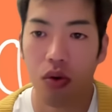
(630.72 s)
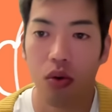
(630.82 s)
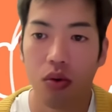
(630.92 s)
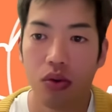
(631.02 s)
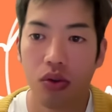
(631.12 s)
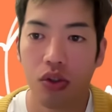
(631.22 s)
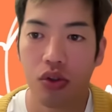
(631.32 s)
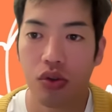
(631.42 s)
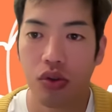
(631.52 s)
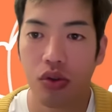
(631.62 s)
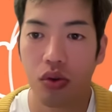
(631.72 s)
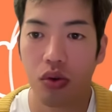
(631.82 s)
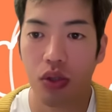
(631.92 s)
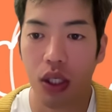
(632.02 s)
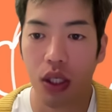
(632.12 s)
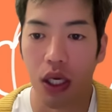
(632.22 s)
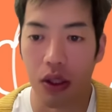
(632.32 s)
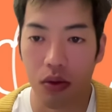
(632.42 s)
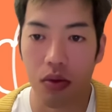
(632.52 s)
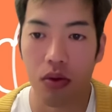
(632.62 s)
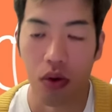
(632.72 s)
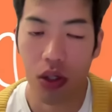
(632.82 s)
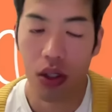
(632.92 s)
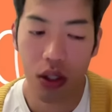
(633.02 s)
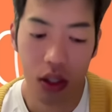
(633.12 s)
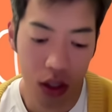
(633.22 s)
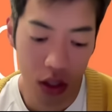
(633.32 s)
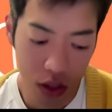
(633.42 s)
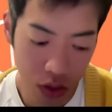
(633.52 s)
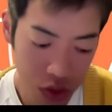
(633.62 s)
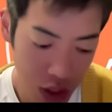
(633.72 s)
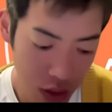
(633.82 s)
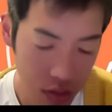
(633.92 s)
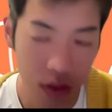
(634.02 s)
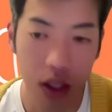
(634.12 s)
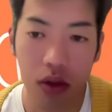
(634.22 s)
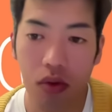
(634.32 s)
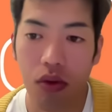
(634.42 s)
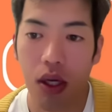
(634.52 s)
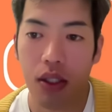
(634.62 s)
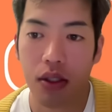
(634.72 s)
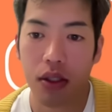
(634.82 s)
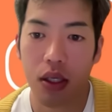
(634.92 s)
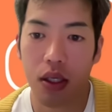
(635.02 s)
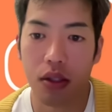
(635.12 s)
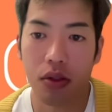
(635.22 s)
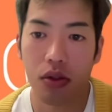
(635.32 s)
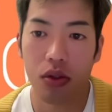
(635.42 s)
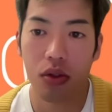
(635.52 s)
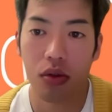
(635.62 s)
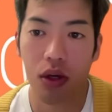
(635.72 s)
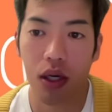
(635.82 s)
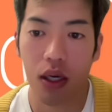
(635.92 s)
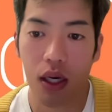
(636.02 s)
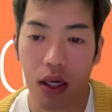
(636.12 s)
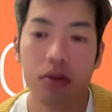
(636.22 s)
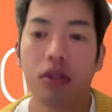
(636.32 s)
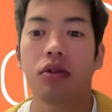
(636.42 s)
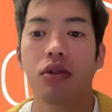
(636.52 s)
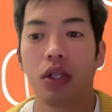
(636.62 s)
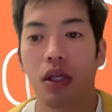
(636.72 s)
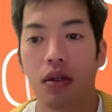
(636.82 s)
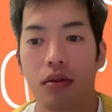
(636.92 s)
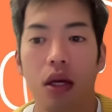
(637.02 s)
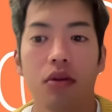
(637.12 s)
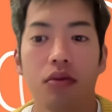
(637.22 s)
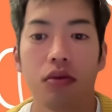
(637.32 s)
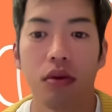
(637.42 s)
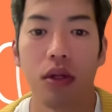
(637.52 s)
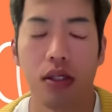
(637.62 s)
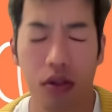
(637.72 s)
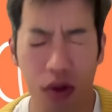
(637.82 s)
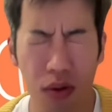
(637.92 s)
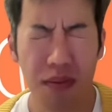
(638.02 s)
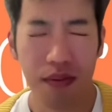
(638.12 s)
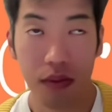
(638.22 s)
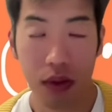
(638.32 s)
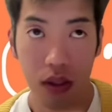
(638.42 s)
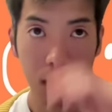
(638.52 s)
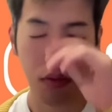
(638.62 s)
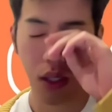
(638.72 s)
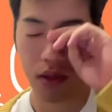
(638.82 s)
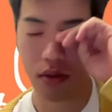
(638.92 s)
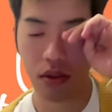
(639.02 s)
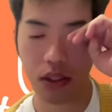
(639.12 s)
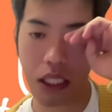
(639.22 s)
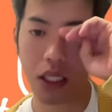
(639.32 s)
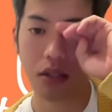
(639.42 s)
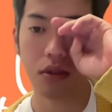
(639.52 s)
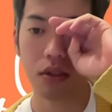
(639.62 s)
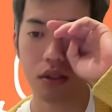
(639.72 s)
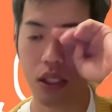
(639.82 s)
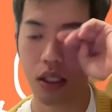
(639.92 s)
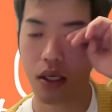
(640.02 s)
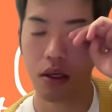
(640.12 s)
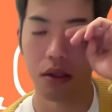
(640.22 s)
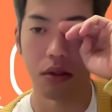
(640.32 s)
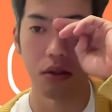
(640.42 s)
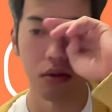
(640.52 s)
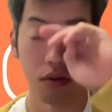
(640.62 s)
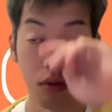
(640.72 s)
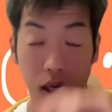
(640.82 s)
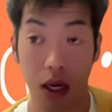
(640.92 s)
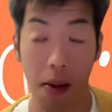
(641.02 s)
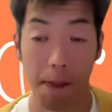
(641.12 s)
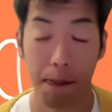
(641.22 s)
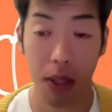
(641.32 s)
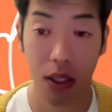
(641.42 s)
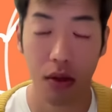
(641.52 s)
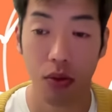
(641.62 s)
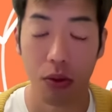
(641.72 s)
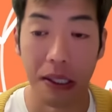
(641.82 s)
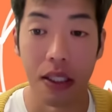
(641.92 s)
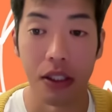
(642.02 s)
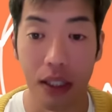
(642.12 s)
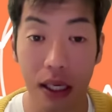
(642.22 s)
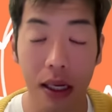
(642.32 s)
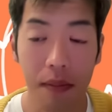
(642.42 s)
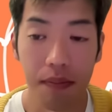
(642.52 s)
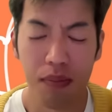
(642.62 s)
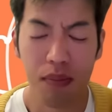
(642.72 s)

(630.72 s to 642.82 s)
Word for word: 今週通さないと、予算の年度内成立っていうのが確実じゃなくなるんですよ。で、この確実か確実じゃないかっていうのが、まあ結構大事で、